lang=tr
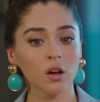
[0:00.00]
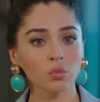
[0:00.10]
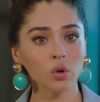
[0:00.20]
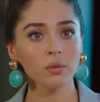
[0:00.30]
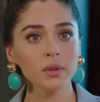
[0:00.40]

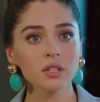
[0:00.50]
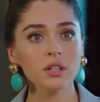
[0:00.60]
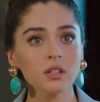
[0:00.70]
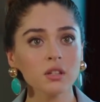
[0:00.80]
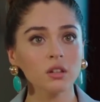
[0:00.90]
Bora Bey
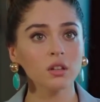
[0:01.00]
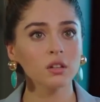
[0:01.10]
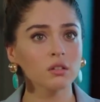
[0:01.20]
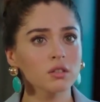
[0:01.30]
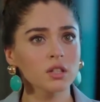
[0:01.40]
siz,
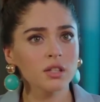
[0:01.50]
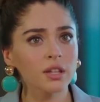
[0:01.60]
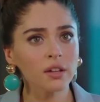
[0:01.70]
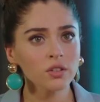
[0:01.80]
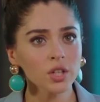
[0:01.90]

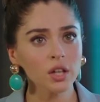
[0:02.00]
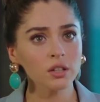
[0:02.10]
siz yanlış